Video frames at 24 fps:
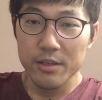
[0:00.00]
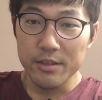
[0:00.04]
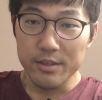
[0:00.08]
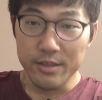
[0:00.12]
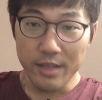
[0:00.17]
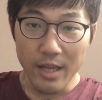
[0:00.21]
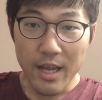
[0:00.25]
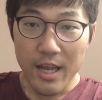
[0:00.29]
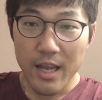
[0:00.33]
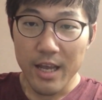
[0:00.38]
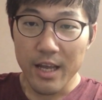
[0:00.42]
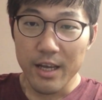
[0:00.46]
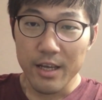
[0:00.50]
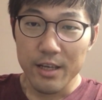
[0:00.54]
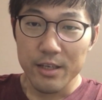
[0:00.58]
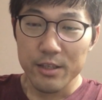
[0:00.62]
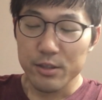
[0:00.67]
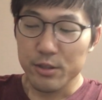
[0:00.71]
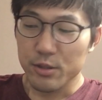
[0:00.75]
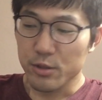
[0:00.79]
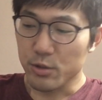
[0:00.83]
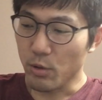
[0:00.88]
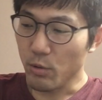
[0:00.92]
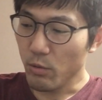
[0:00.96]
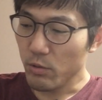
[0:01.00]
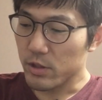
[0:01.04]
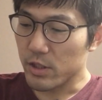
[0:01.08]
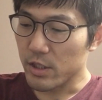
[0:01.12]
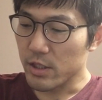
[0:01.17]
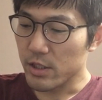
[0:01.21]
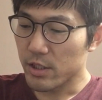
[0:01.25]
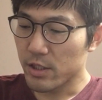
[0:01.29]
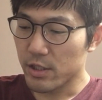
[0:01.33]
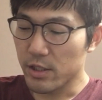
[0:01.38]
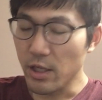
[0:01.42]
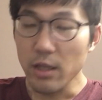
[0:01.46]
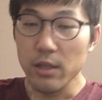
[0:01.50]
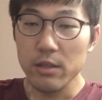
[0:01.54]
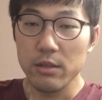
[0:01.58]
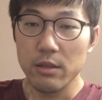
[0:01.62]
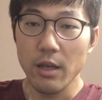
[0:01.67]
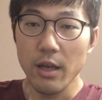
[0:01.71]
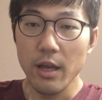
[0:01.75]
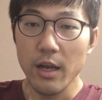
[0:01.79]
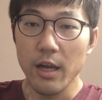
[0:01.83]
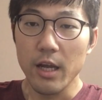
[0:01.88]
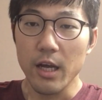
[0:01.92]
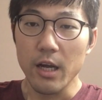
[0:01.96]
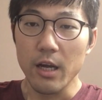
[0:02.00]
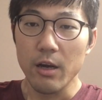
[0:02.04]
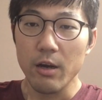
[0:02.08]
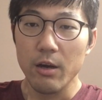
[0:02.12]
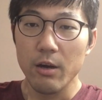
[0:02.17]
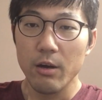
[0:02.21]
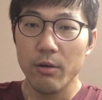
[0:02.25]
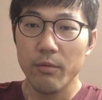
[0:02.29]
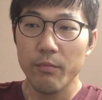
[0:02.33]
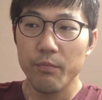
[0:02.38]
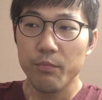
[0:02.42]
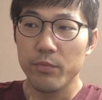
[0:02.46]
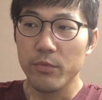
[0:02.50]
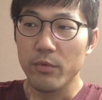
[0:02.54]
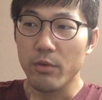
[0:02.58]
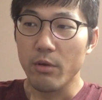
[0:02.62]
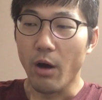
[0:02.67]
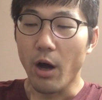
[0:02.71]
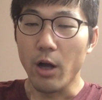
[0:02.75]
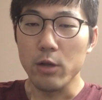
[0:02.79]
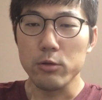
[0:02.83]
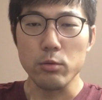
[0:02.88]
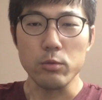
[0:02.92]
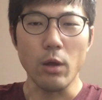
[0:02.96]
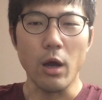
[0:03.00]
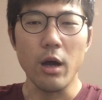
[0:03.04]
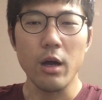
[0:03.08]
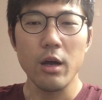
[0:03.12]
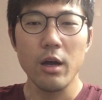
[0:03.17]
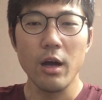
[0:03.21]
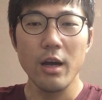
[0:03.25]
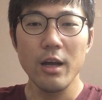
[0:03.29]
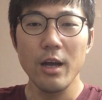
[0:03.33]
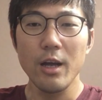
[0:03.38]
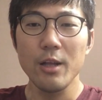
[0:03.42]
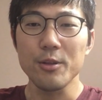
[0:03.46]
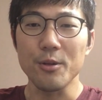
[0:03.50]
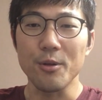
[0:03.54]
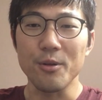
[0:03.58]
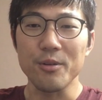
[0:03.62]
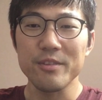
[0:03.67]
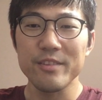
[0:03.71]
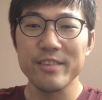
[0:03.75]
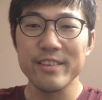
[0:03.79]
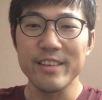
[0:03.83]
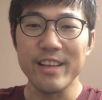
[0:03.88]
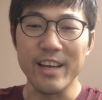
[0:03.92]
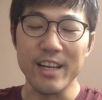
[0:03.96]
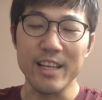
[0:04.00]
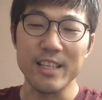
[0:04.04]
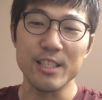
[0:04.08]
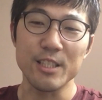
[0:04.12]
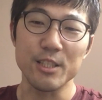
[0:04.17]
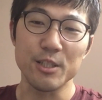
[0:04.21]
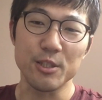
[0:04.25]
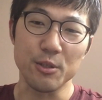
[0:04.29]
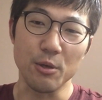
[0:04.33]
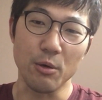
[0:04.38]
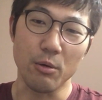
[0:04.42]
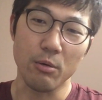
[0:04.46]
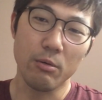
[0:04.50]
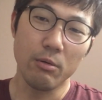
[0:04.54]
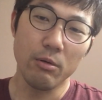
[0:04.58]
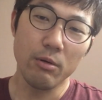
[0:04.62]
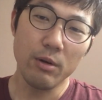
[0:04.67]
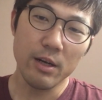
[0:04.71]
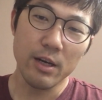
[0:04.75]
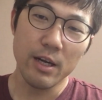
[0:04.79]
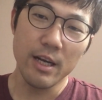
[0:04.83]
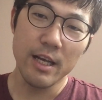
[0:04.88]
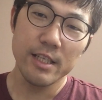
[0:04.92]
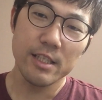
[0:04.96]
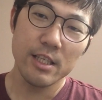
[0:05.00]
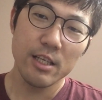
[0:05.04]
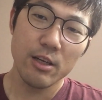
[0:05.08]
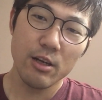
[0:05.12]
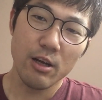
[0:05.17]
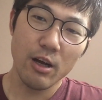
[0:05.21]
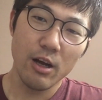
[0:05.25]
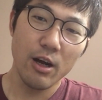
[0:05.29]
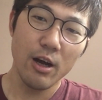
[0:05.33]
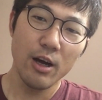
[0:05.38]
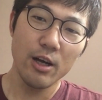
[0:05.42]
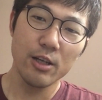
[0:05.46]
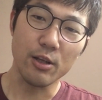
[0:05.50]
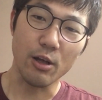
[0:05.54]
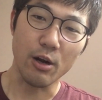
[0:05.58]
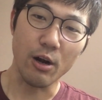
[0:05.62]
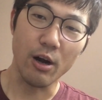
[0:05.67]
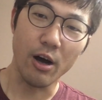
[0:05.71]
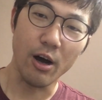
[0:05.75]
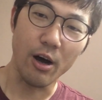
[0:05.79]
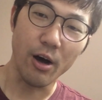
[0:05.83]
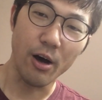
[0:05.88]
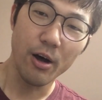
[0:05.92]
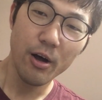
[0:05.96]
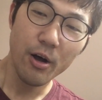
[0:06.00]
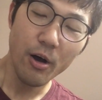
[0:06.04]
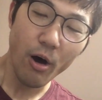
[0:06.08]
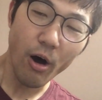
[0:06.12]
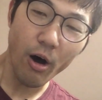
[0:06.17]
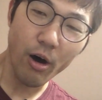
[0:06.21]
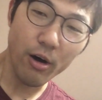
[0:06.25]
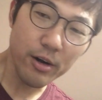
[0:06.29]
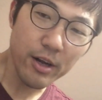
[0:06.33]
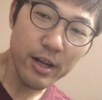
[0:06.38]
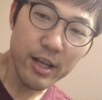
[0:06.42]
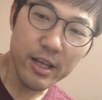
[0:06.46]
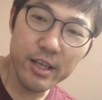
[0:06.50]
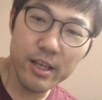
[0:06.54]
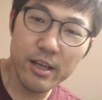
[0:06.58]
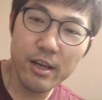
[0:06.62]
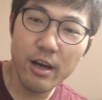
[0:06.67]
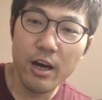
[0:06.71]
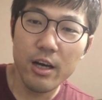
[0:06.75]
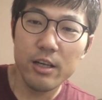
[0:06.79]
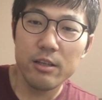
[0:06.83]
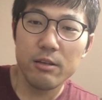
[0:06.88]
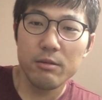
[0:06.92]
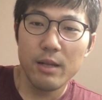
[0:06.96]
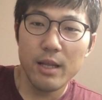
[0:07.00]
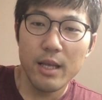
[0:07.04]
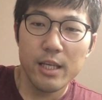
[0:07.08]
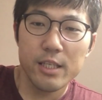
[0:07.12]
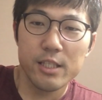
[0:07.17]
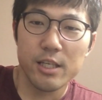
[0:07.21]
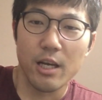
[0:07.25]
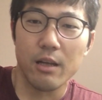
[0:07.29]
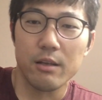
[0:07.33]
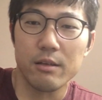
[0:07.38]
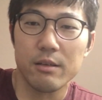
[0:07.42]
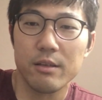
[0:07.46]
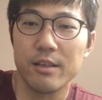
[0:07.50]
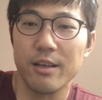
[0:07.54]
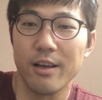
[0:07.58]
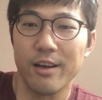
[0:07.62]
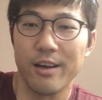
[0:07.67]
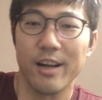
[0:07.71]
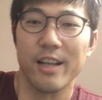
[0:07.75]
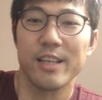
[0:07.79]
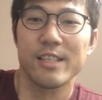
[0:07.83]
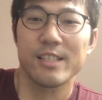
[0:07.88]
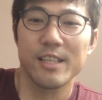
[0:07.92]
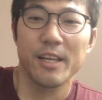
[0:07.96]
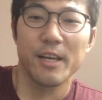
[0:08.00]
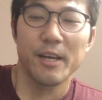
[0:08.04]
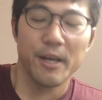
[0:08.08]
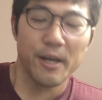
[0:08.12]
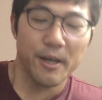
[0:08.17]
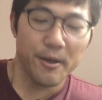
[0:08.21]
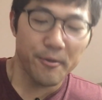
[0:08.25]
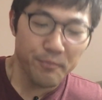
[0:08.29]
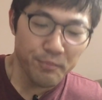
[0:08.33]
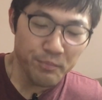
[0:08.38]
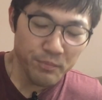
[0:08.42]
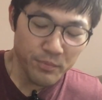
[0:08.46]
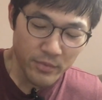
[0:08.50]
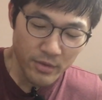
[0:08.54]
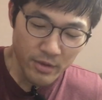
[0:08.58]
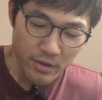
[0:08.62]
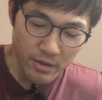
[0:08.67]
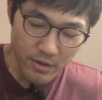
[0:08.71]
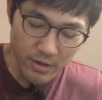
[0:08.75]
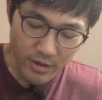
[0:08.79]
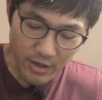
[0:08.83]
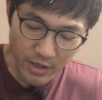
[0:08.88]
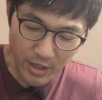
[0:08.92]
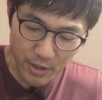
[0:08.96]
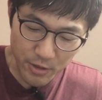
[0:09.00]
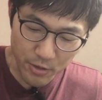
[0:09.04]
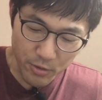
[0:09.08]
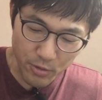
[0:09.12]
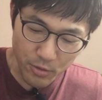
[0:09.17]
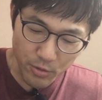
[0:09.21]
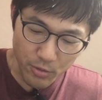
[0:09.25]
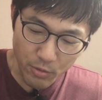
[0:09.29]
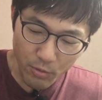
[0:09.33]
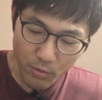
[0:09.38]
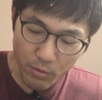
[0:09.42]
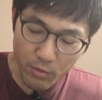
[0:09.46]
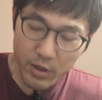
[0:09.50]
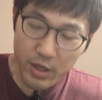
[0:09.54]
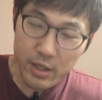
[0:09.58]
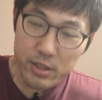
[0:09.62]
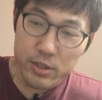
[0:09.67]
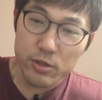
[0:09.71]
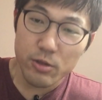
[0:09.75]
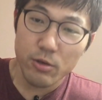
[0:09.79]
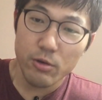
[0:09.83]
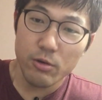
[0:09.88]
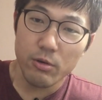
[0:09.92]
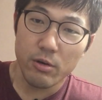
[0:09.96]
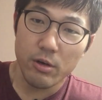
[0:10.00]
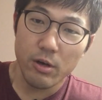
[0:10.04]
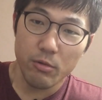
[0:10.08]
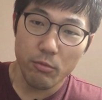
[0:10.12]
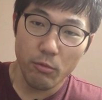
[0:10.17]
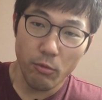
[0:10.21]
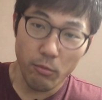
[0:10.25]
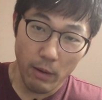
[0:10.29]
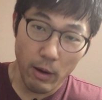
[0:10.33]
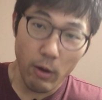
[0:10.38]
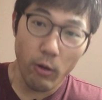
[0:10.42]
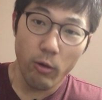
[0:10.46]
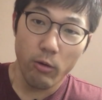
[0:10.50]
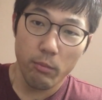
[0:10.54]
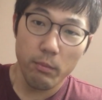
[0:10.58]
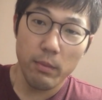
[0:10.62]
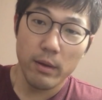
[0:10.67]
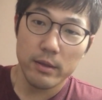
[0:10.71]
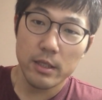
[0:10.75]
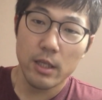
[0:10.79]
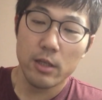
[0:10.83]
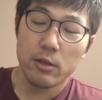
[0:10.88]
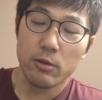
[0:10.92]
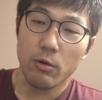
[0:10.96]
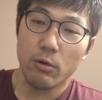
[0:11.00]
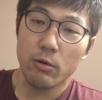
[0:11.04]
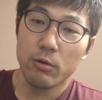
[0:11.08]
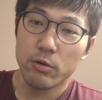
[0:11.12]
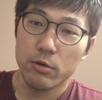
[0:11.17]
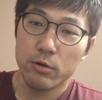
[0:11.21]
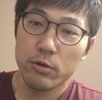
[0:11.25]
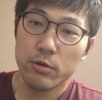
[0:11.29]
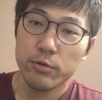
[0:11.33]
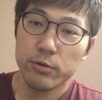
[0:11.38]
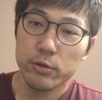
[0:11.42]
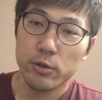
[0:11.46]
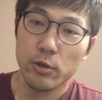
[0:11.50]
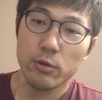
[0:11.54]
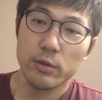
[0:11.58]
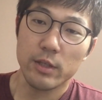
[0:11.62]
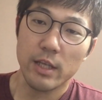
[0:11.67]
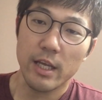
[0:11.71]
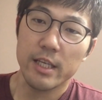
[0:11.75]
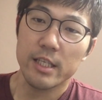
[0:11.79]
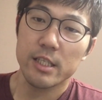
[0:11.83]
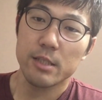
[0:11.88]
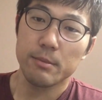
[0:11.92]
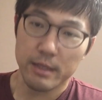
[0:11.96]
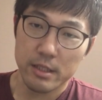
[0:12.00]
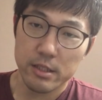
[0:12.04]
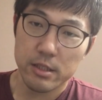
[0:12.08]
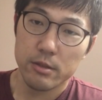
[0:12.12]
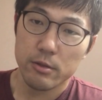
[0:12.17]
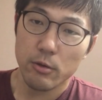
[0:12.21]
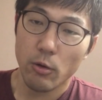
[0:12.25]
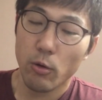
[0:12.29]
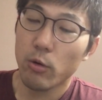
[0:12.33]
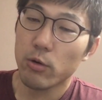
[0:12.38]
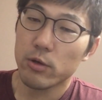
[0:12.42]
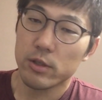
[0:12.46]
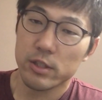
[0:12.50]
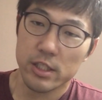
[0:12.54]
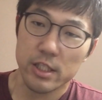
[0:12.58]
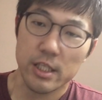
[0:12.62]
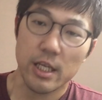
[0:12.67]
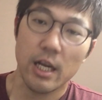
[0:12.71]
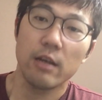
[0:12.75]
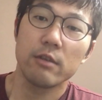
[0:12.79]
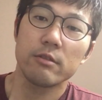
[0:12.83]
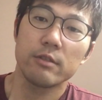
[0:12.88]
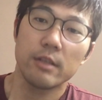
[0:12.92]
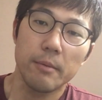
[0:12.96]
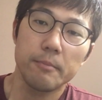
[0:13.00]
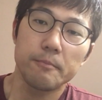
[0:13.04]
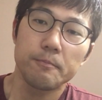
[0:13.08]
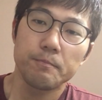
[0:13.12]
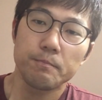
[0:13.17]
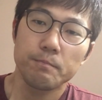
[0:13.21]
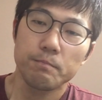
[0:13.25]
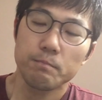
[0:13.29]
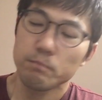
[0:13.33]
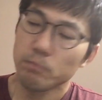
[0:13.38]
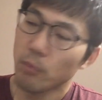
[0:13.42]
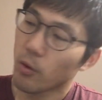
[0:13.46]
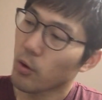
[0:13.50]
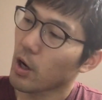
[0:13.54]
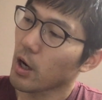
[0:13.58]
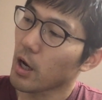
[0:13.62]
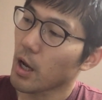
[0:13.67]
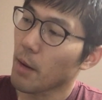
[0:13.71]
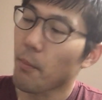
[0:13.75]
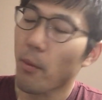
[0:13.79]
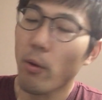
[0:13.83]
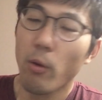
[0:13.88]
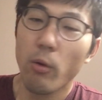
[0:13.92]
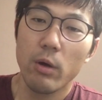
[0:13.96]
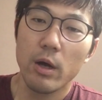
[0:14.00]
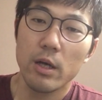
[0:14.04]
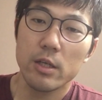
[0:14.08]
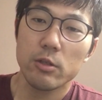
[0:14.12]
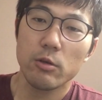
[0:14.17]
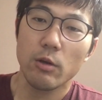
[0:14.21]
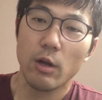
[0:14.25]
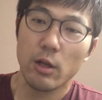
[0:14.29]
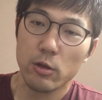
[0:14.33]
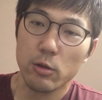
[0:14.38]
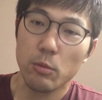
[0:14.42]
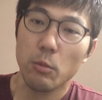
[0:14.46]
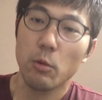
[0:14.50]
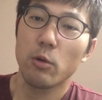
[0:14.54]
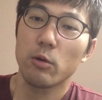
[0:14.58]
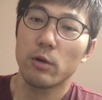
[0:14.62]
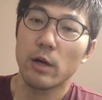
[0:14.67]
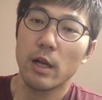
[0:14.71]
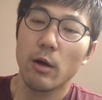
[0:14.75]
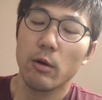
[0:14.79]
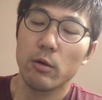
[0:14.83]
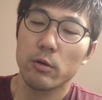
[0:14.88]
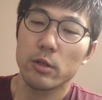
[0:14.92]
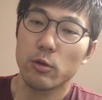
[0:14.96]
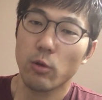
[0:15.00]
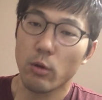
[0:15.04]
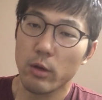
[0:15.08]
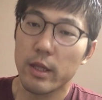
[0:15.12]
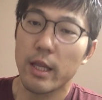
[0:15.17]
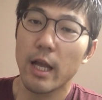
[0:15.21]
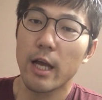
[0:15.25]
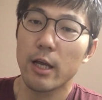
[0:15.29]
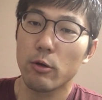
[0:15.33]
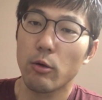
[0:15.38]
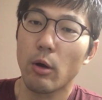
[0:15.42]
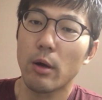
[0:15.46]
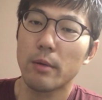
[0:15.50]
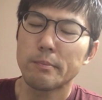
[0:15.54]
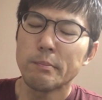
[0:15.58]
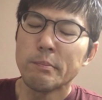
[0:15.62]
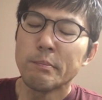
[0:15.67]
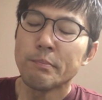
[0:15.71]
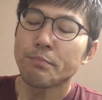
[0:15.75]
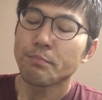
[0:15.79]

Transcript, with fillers: でその実践ってあと何回やんのって話ですよ。これ冷静に考えたらあれ意外とねえじゃんって話で、あの桜花賞、まあ、本番だと想定します。オークスじゃなくて僕はやっぱ桜花賞だと思うのね、取りたいのは。